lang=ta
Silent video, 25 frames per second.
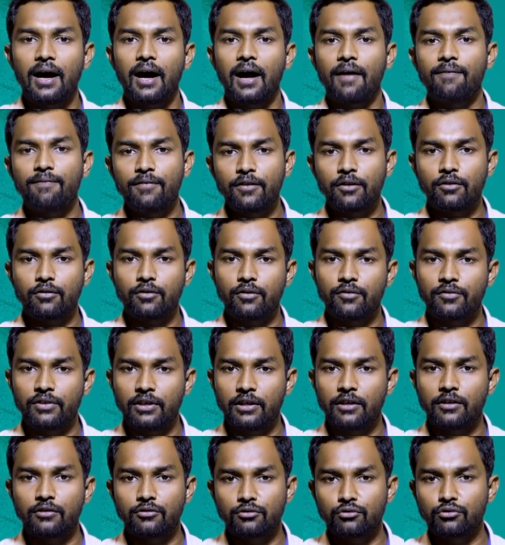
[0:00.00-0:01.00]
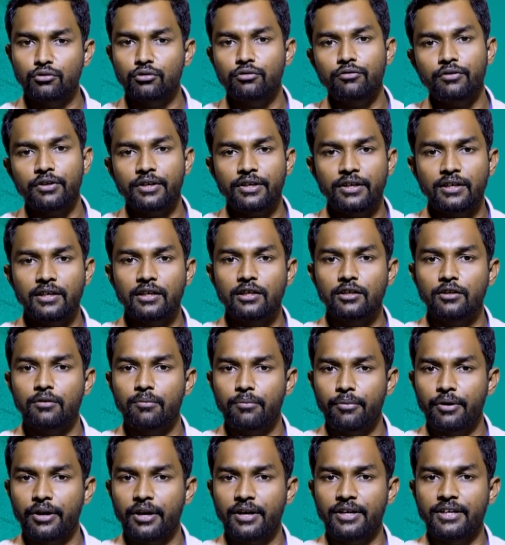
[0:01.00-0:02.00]
அந்த கோவிலில் நூறு வருடங்களுக்கு
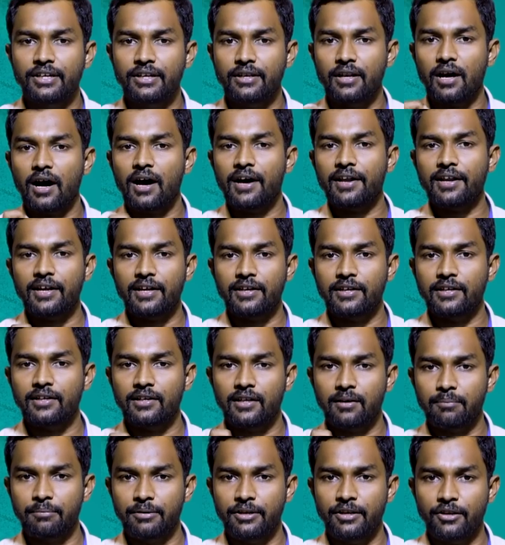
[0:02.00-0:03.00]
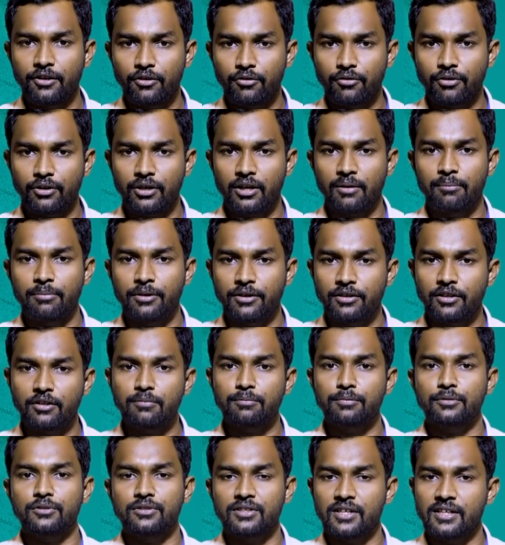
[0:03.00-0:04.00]
முன்னாடி நாராயணன் அப்படின்ற ஒரு நபர் தான்
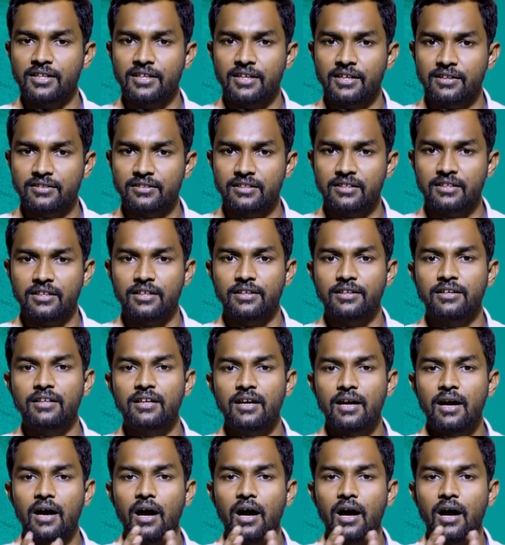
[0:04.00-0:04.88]
பூசாரியாக இருந்திருக்காரு